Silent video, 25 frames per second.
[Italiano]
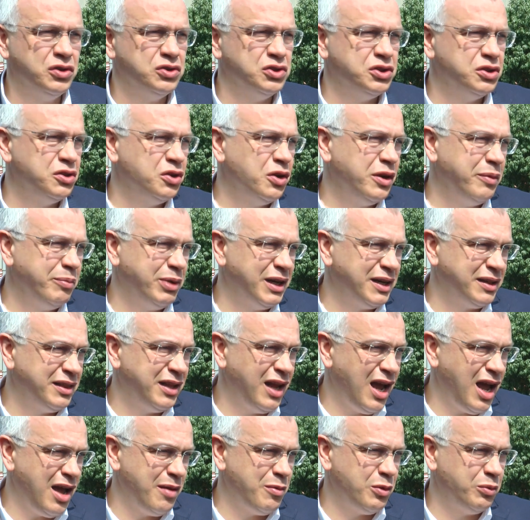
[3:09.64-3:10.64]
oggi noi
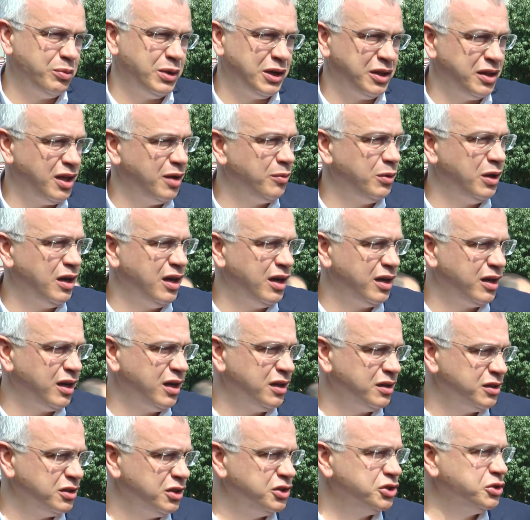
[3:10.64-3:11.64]
partiamo, partiamo in largo
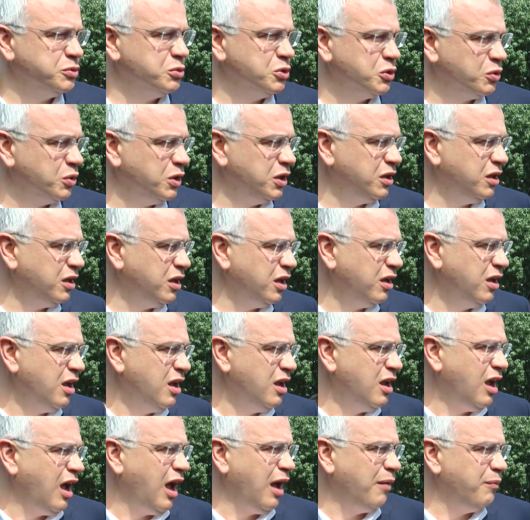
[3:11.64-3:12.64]
anticipo quindi
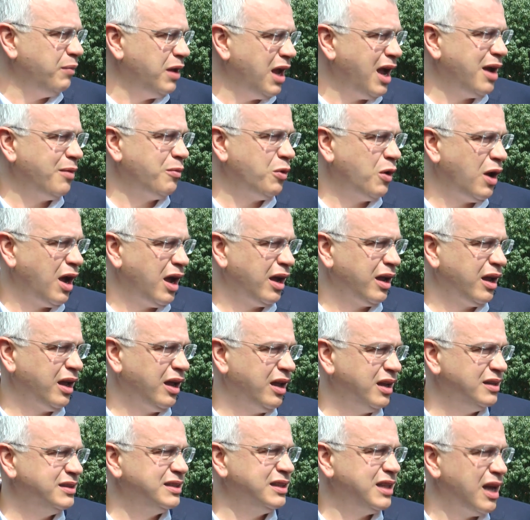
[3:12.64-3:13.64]
abbiamo
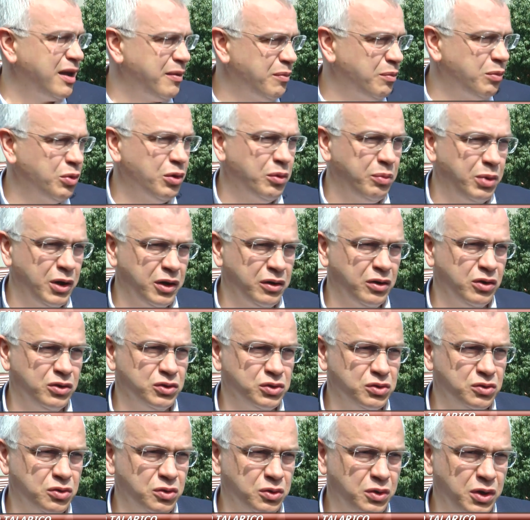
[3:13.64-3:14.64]
anche il tempo per
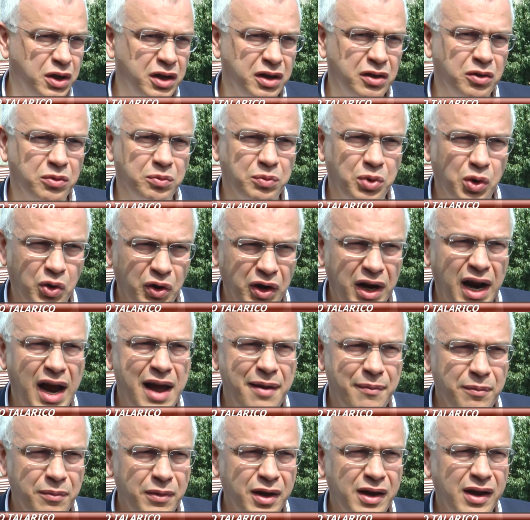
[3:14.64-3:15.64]
costruire un
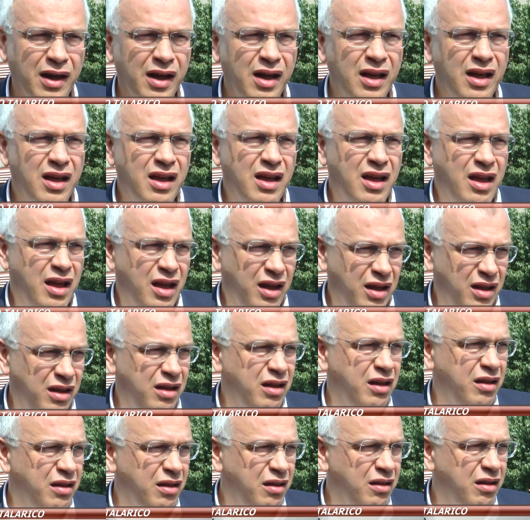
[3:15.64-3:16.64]
programma
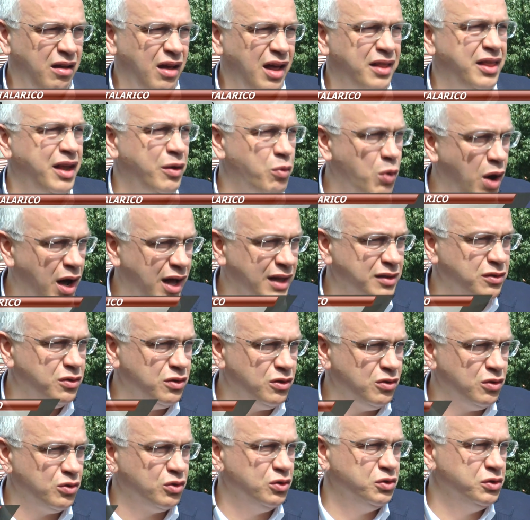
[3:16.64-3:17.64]
eh,
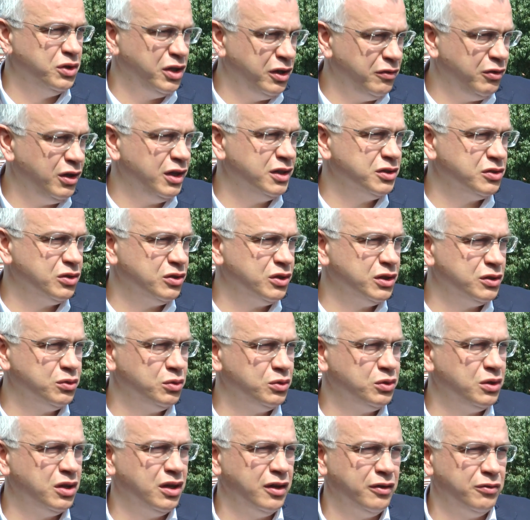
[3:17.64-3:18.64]
adeguato, condiviso da
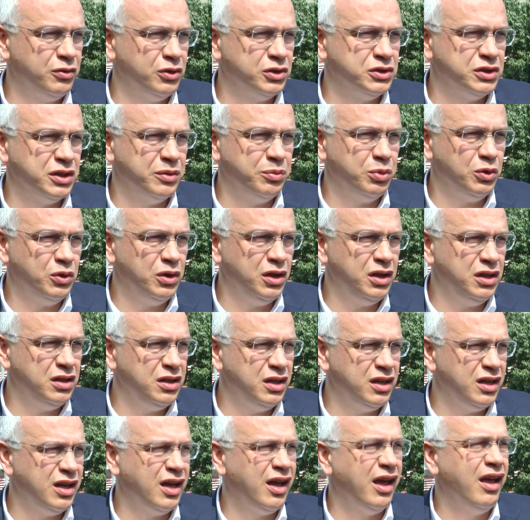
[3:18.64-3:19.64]
tutte le forze
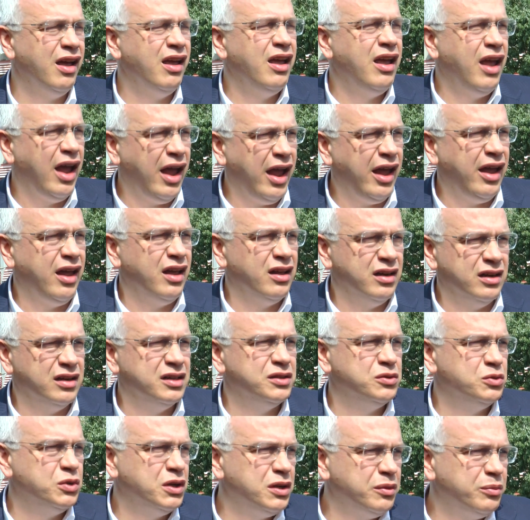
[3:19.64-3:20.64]
politiche e
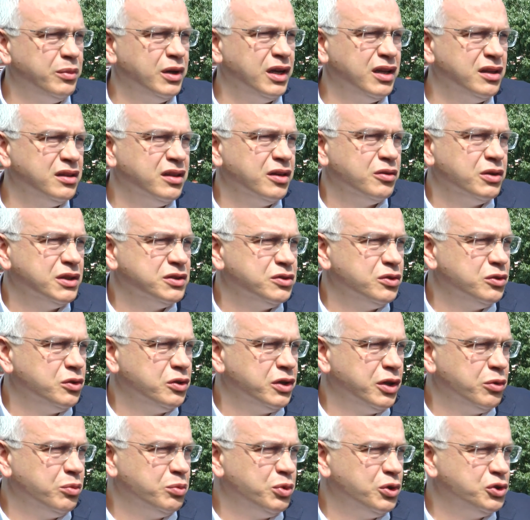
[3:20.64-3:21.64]
naturalmente questo
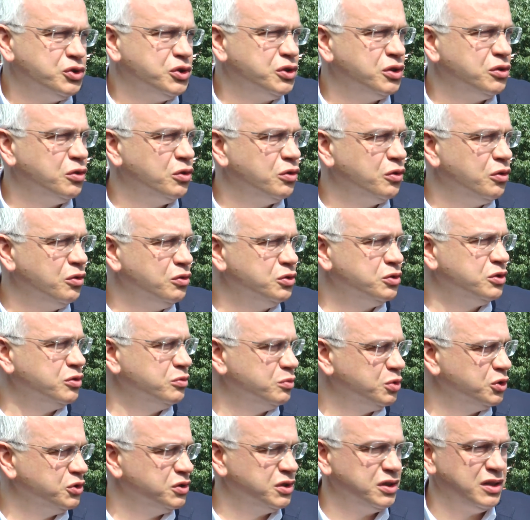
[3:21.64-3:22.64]
non è un progetto chiuso, è un
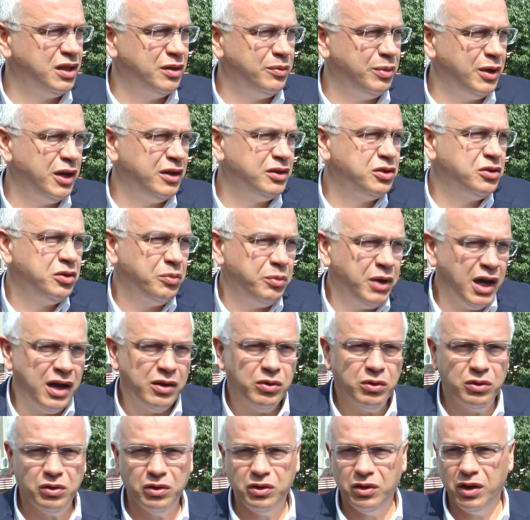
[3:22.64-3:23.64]
progetto aperto, mi
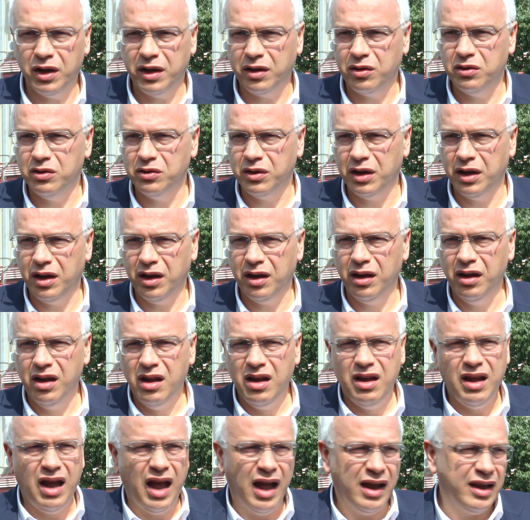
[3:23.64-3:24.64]
auguro ecco, che
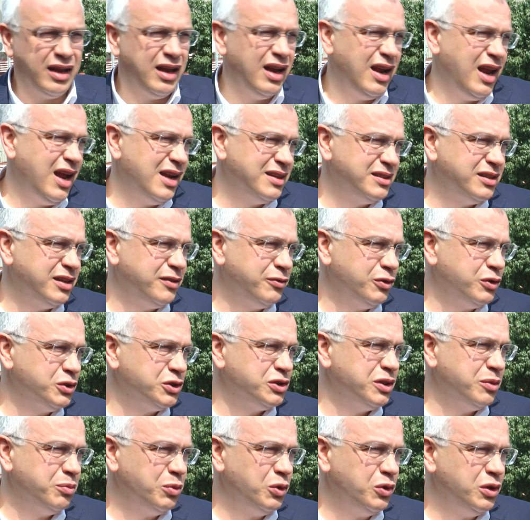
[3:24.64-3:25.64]
anche le altre
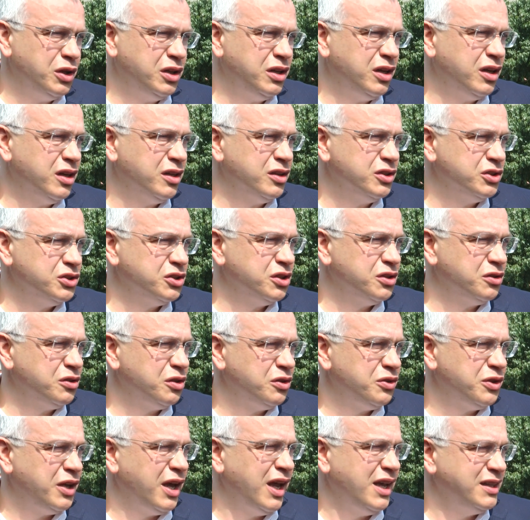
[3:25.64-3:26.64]
forze politiche del
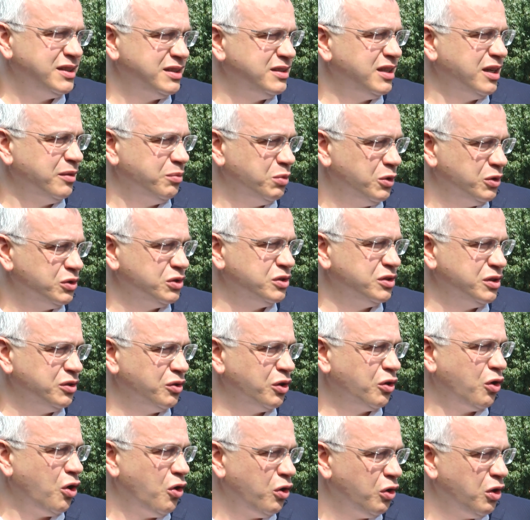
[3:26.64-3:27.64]
centrodestra
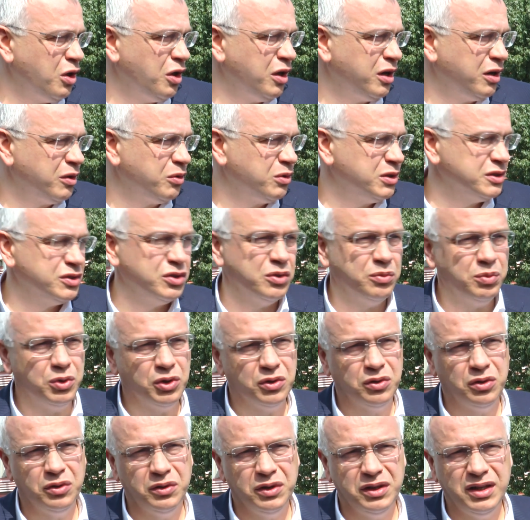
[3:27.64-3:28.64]
possano cogliere questa
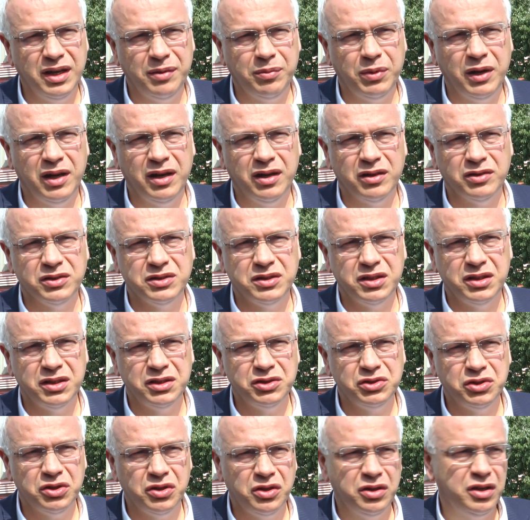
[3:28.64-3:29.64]
opportunità per la nostra
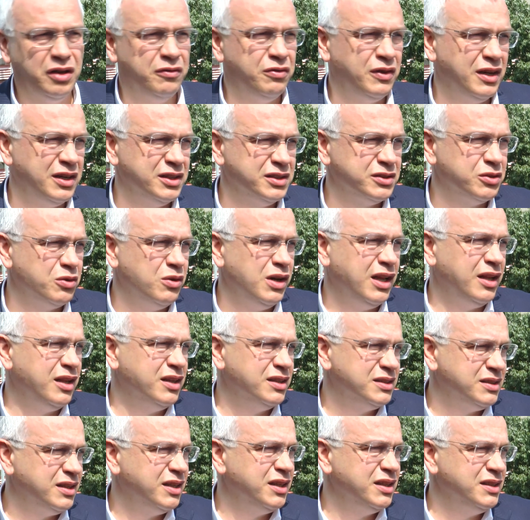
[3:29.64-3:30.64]
regione, fare squadra,
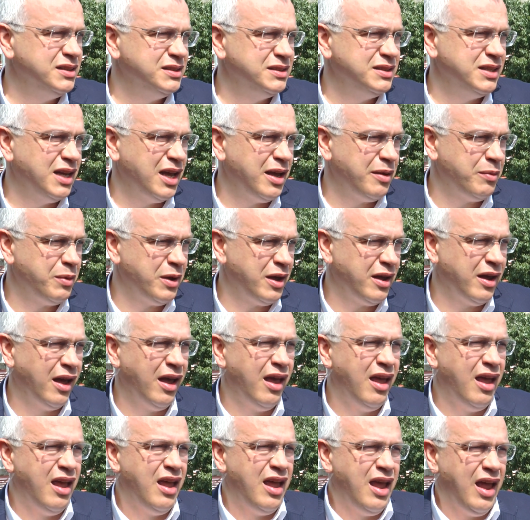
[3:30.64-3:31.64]
stare insieme
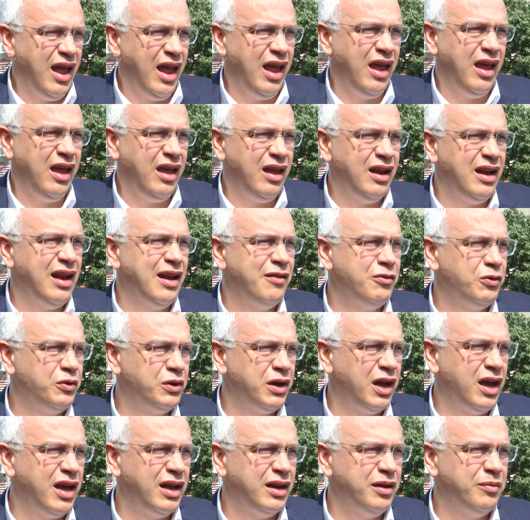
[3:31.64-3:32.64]
e
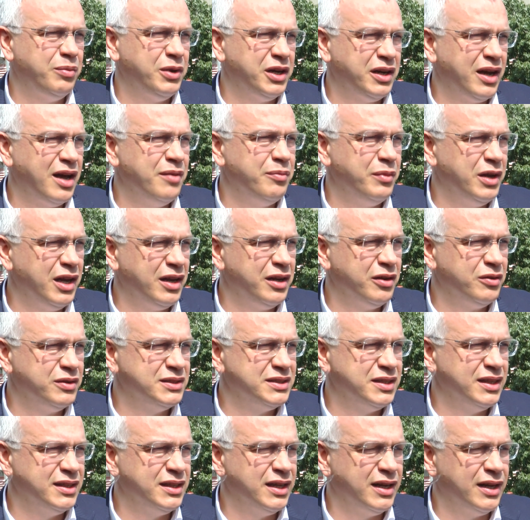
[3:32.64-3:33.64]
lavorare per cambiare
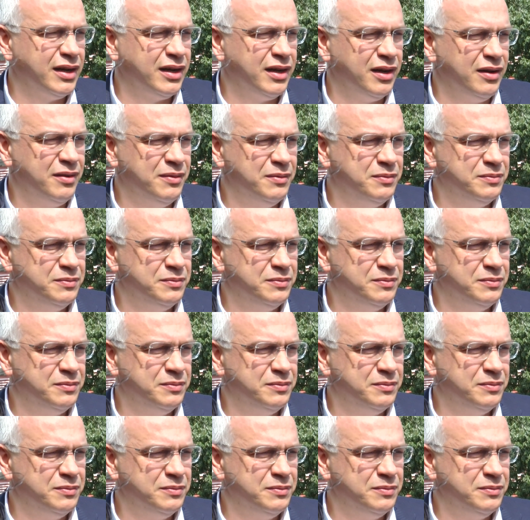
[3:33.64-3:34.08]
questa terra.